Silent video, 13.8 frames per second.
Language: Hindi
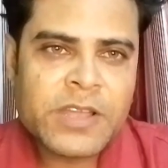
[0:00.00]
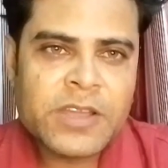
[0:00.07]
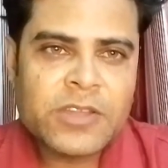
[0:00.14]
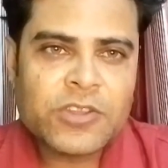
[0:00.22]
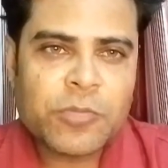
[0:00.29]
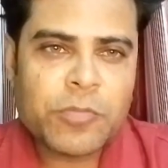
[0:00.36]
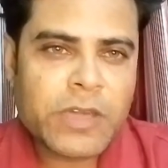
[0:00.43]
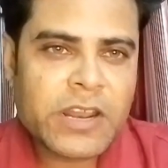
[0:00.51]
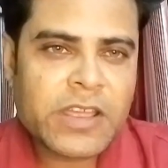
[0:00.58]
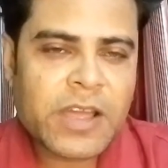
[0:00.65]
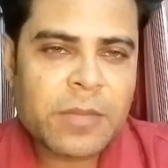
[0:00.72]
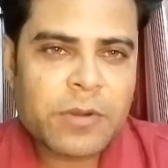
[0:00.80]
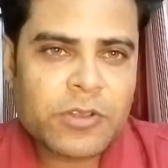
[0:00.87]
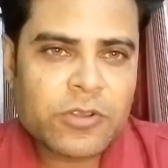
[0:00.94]
तो मेरे
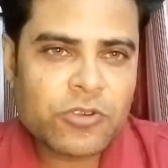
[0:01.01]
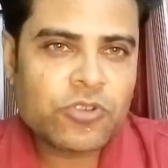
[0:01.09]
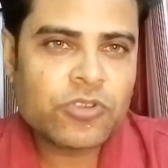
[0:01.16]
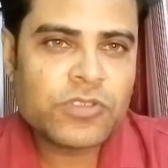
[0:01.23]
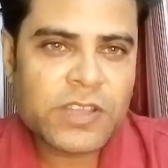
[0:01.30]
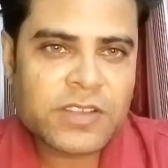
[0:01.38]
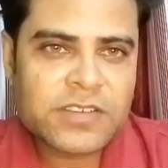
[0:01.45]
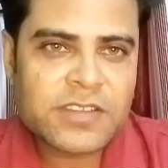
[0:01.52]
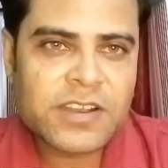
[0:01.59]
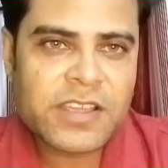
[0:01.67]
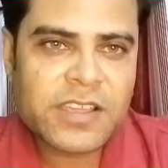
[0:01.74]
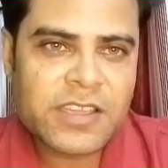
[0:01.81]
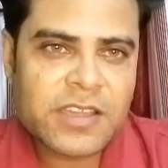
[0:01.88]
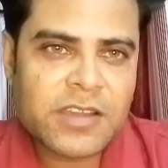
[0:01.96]
यहाँ पर दोस्तों दस से
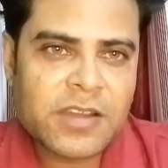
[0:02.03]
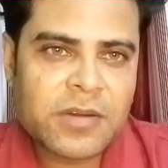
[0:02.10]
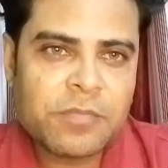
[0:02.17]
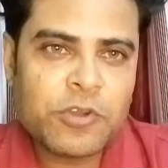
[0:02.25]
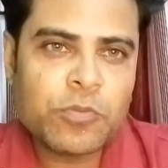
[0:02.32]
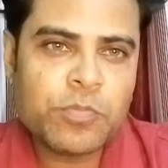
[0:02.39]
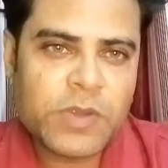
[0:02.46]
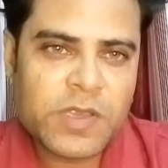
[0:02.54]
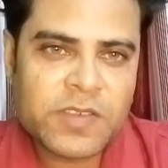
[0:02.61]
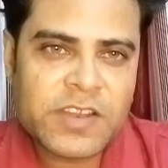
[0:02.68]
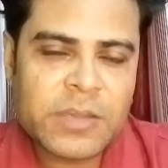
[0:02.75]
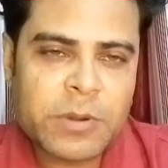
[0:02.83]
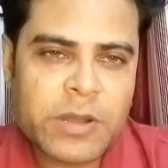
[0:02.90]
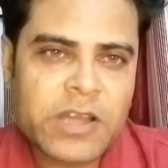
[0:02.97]
लेके जो
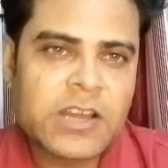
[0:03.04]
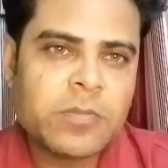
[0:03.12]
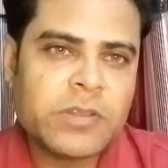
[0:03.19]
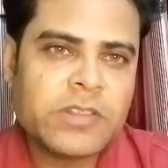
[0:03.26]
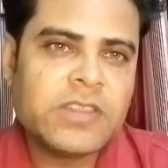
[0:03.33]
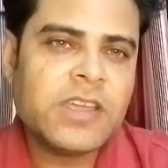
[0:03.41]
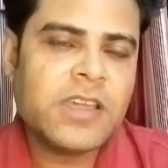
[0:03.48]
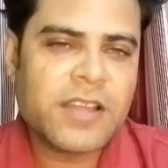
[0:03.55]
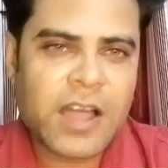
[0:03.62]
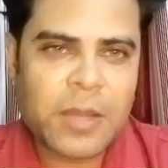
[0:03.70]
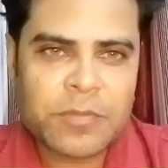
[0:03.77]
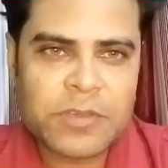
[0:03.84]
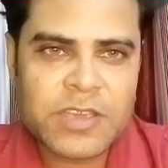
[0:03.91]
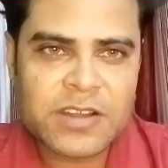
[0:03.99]
बीस लेबर अगरबत्ती
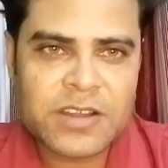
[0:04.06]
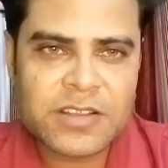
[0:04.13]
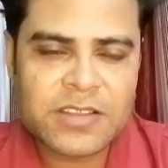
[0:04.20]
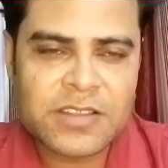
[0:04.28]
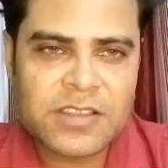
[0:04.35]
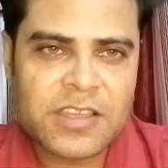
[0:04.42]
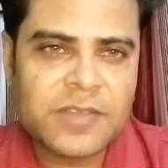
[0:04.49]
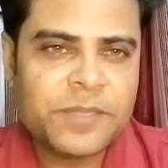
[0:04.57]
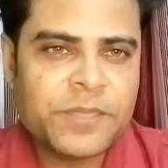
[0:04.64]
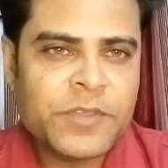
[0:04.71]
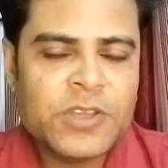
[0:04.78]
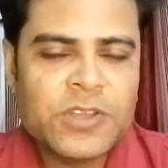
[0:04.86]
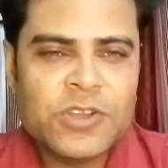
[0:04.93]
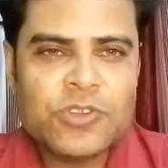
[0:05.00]
काम किया करती थी
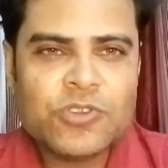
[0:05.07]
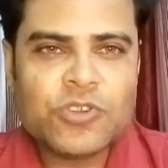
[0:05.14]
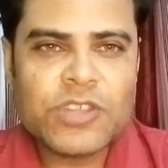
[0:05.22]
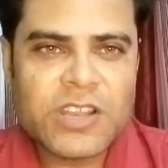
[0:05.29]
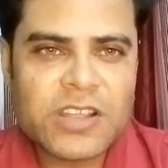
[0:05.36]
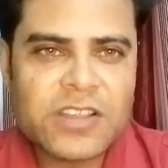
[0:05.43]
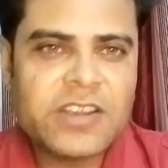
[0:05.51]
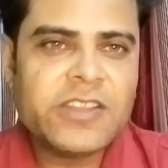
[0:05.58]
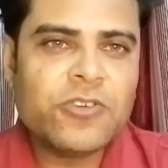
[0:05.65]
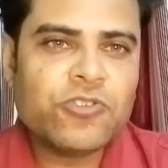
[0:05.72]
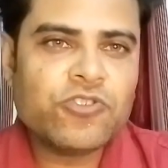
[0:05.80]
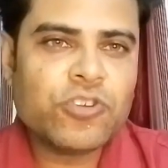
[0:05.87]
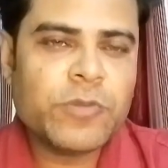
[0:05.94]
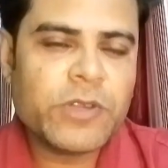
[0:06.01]
तो धीरे धीरे
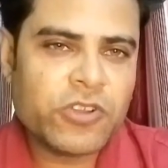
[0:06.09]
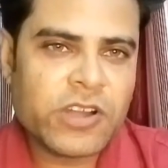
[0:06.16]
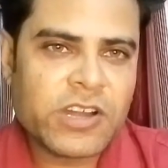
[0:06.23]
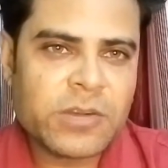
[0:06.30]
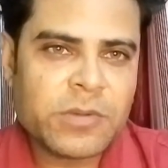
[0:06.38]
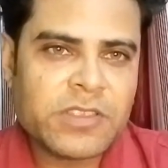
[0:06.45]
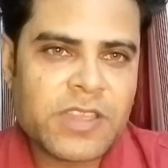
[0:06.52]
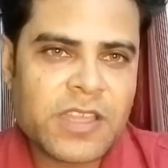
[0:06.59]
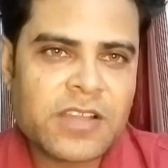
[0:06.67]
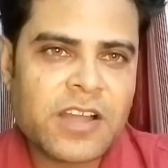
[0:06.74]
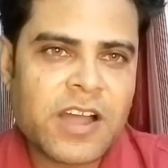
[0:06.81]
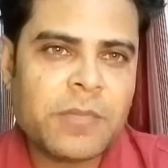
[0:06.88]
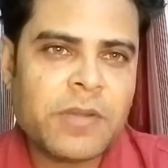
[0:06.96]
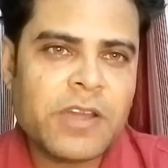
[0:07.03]
दोस्तों मेरे जो अगरबत्ती
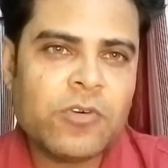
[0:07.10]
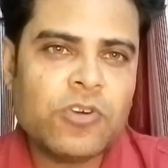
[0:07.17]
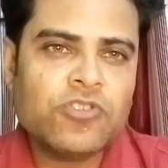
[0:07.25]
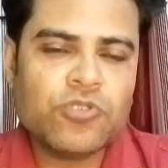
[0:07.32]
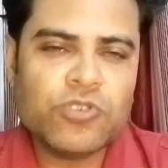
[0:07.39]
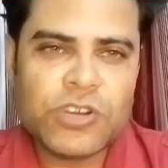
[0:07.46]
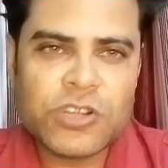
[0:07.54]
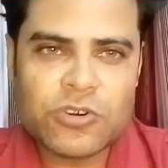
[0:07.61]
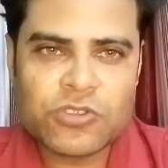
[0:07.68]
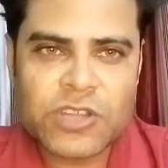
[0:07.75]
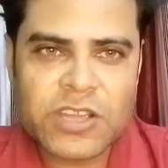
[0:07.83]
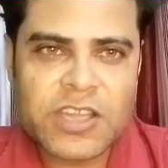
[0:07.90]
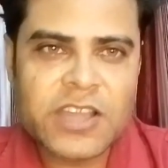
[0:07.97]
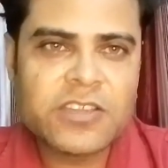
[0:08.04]
काम है वो शून्य
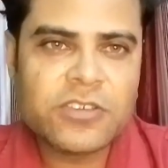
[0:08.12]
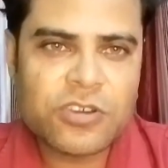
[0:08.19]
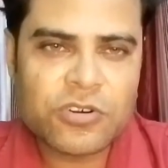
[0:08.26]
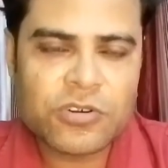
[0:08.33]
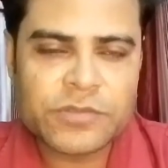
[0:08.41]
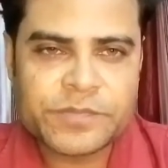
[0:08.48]
होता गया क्यों